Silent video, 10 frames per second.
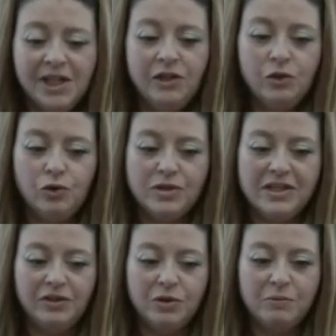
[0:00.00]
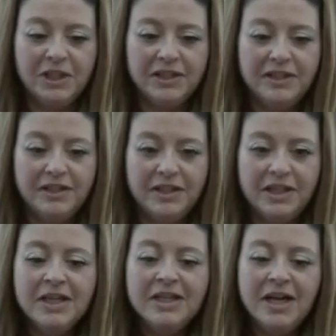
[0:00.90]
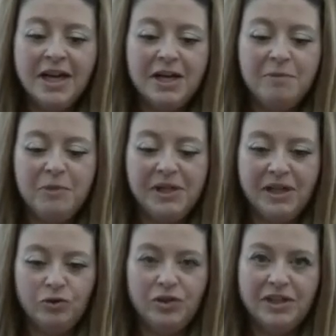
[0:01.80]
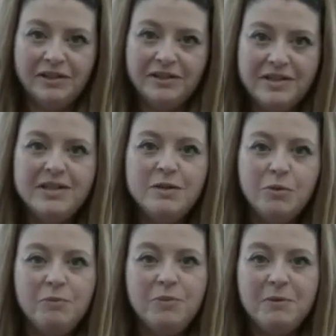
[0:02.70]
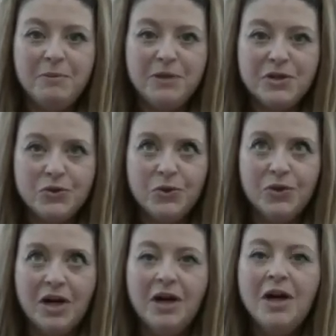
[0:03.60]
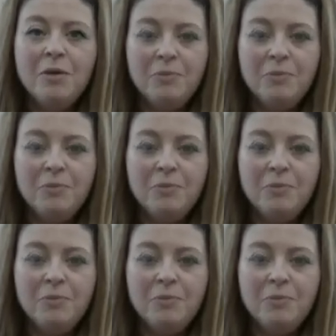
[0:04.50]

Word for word: il dottor Sandro Michelini è impegnato da tantissimo in prima persona